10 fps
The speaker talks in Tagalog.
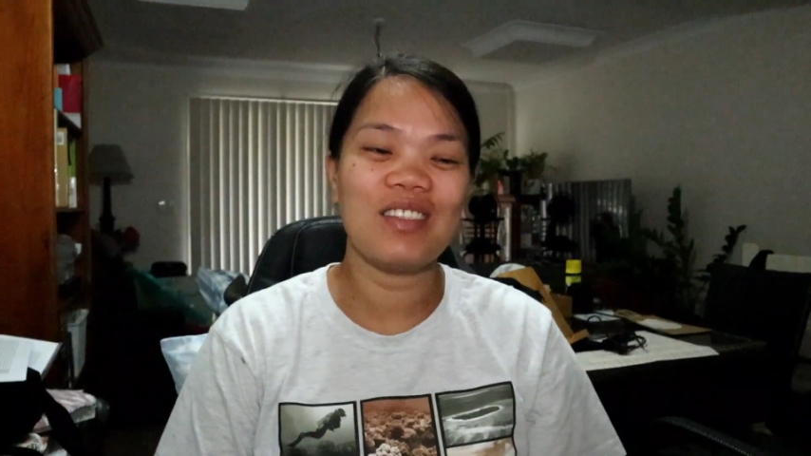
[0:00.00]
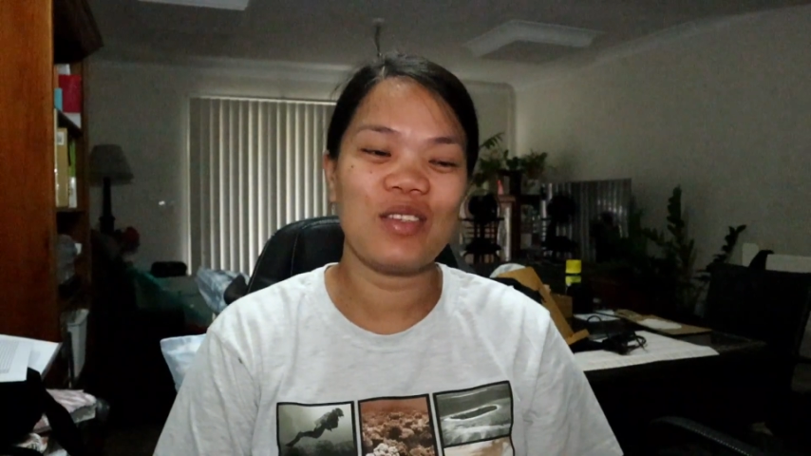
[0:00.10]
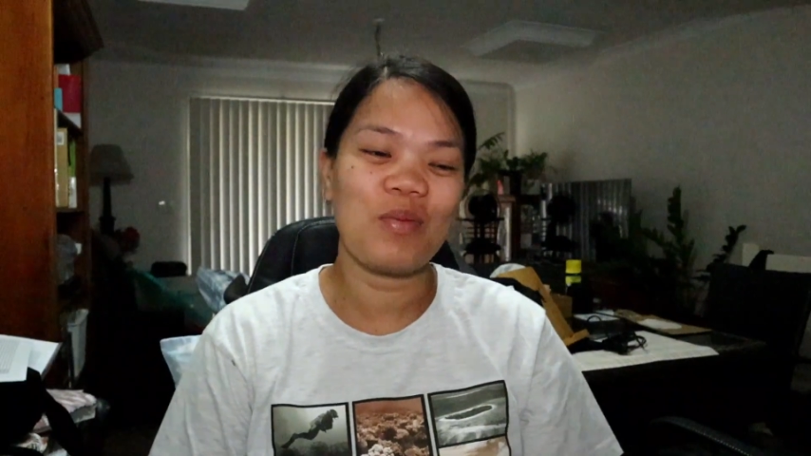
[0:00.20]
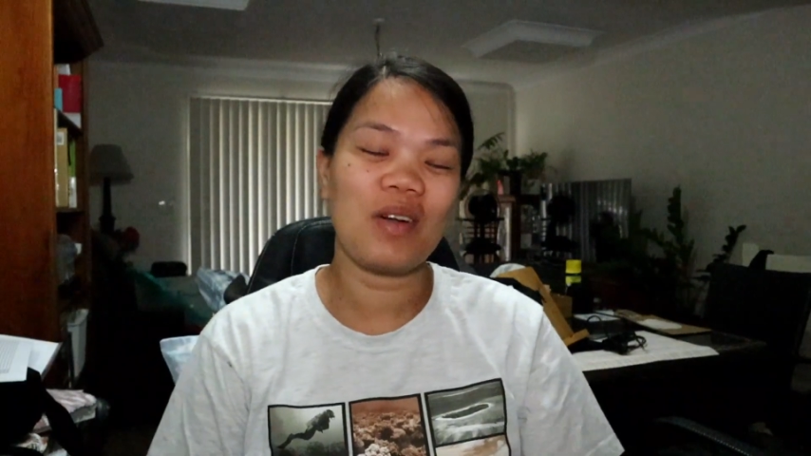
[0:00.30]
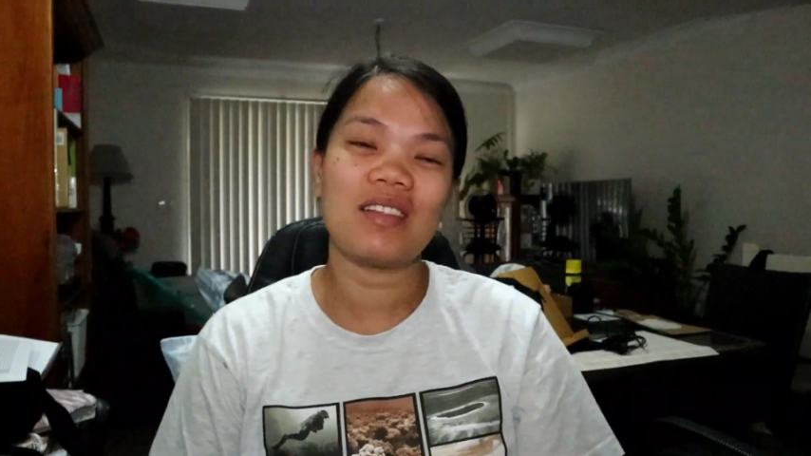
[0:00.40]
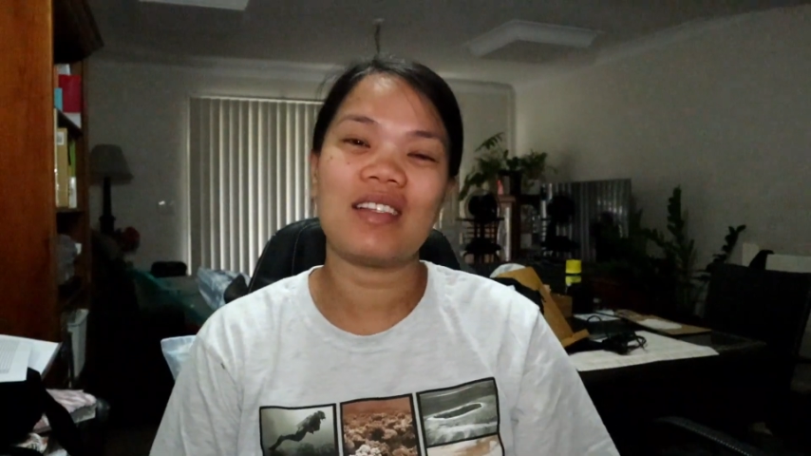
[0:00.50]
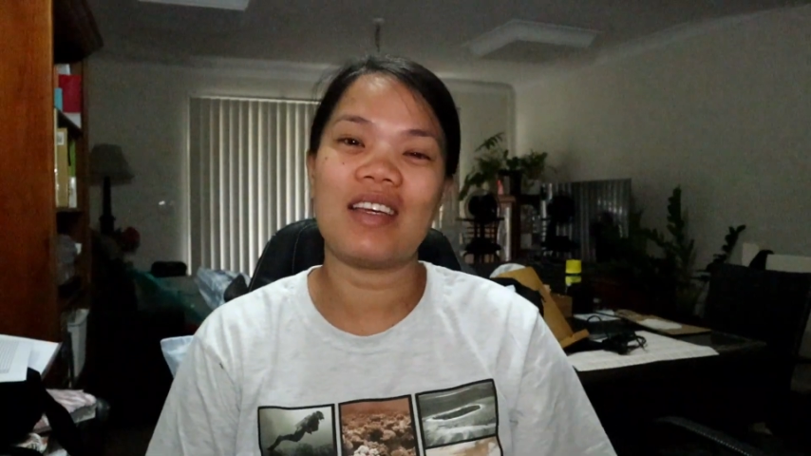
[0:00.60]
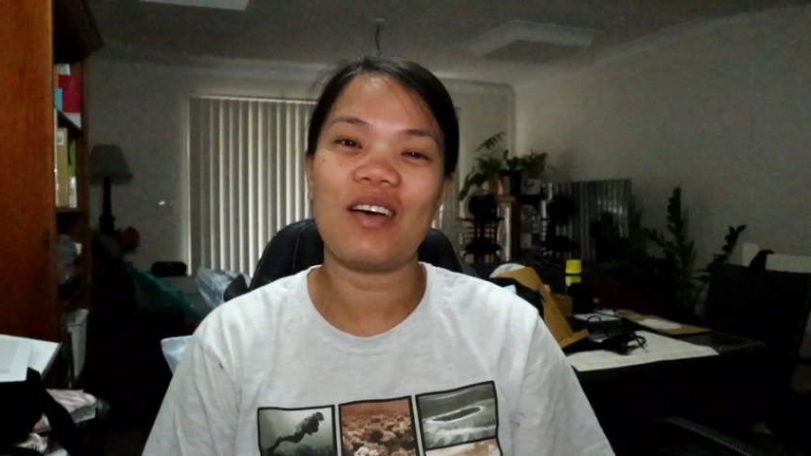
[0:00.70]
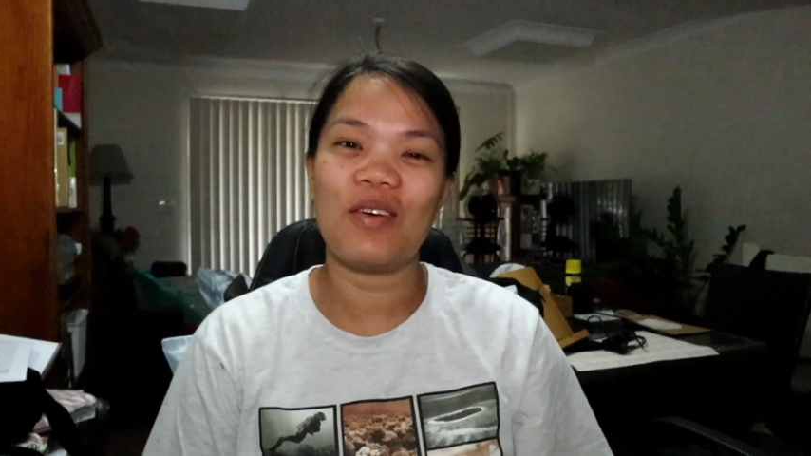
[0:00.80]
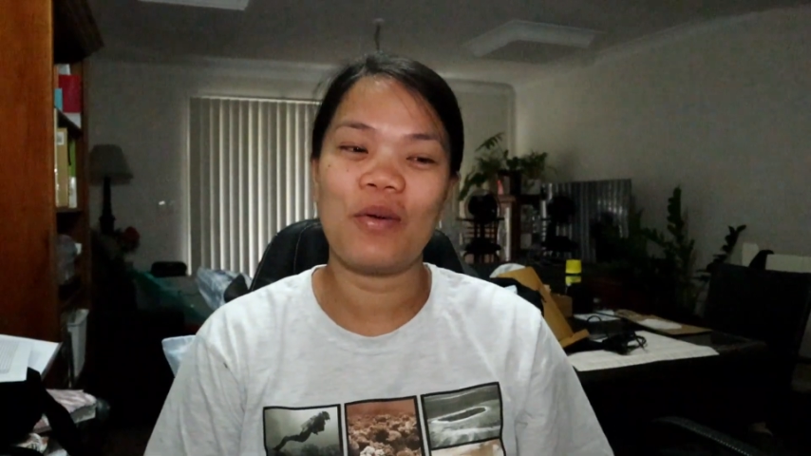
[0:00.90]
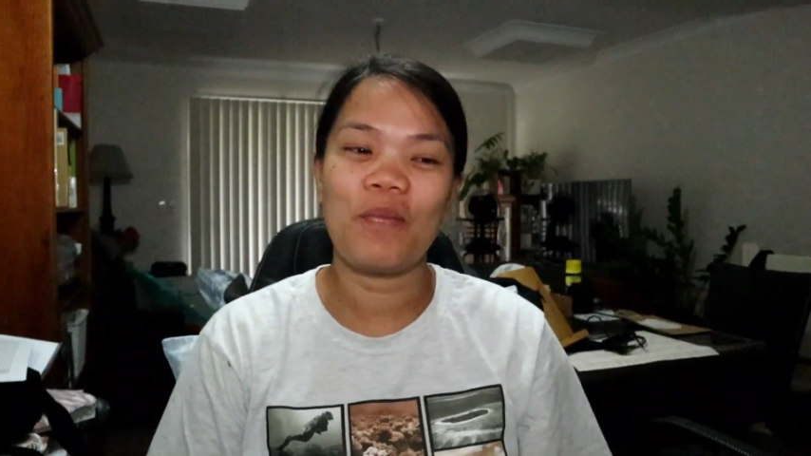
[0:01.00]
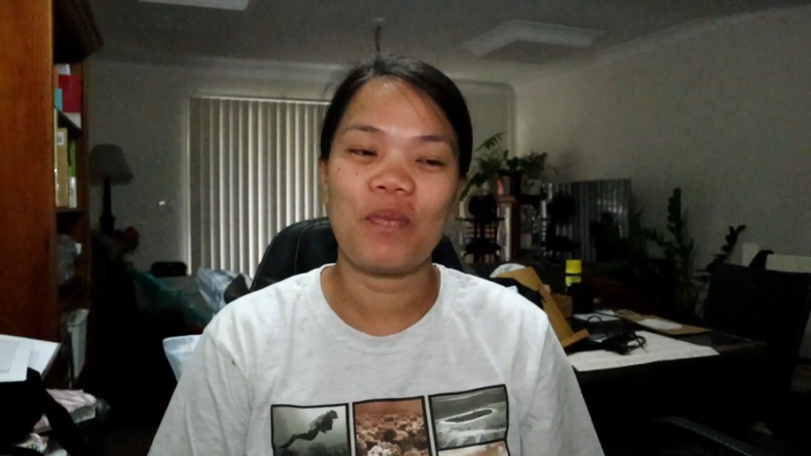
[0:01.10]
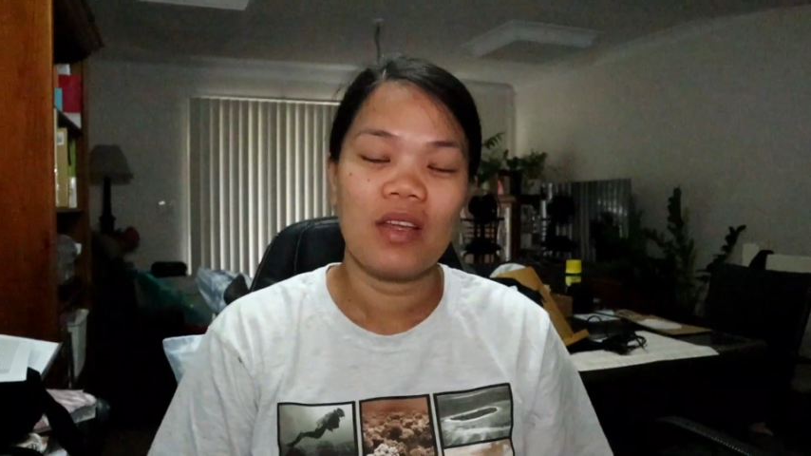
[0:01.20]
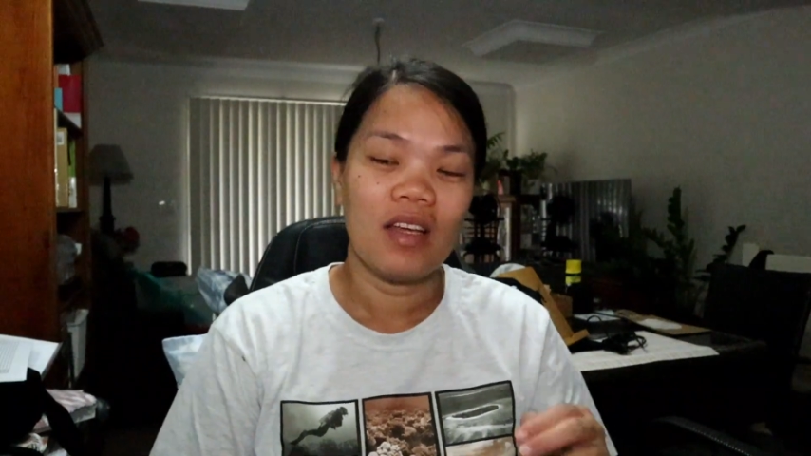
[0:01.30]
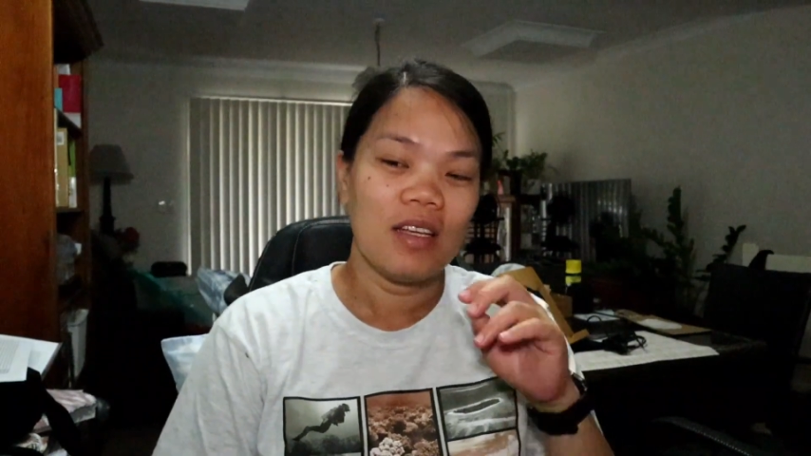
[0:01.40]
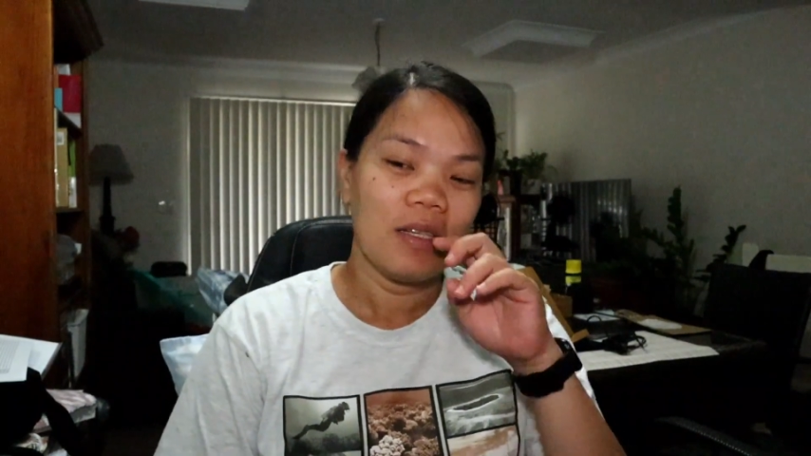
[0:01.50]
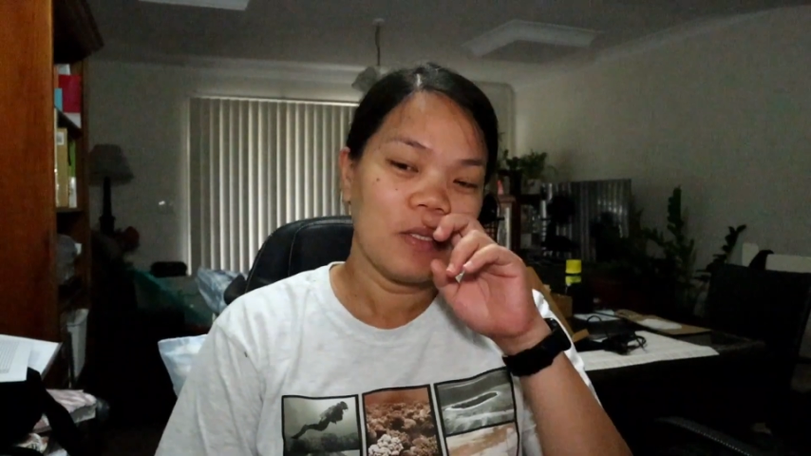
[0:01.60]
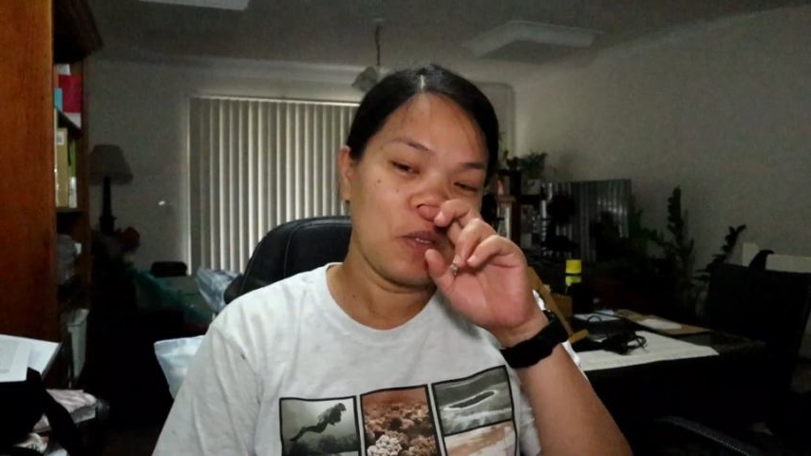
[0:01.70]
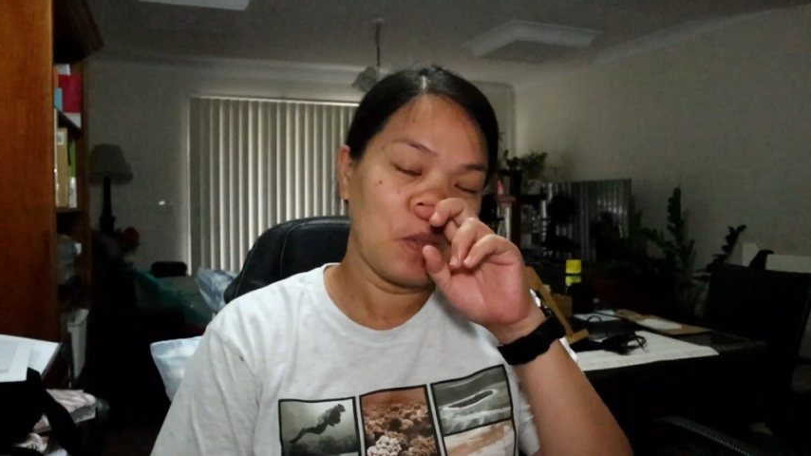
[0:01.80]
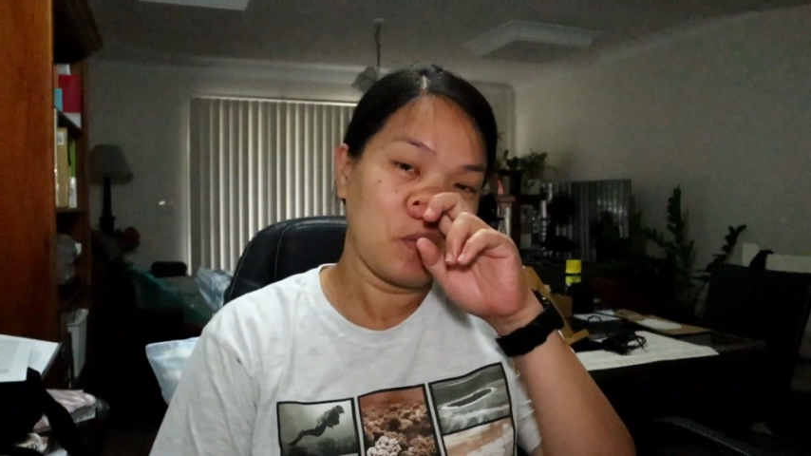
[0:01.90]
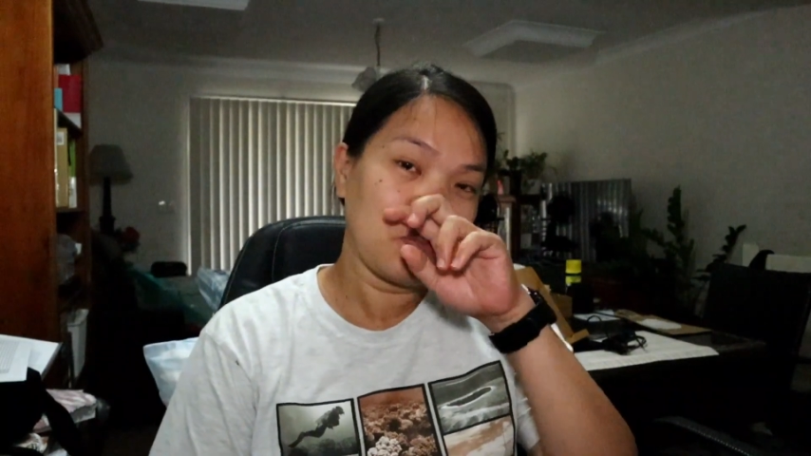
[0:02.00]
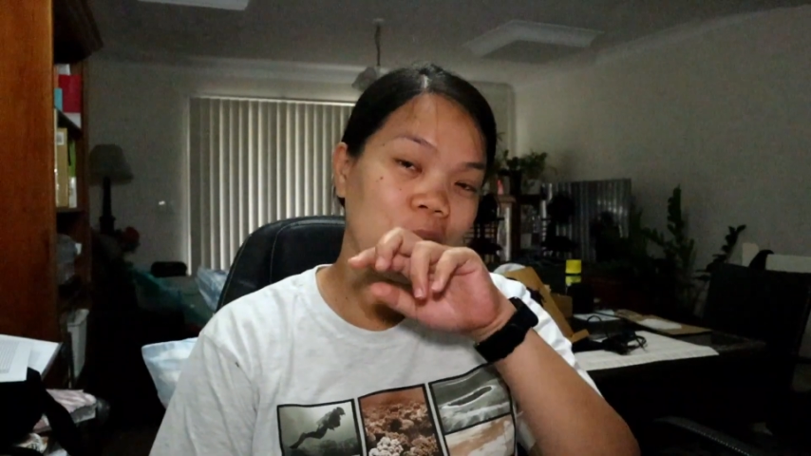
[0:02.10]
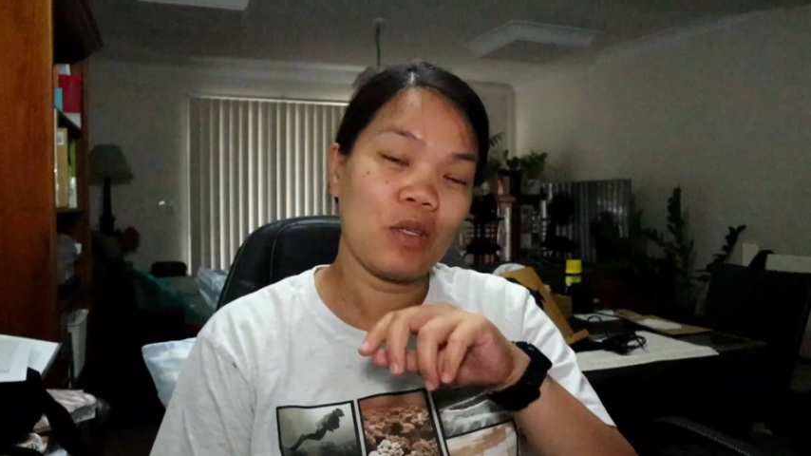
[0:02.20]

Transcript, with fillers: sobrang saya ko so I'm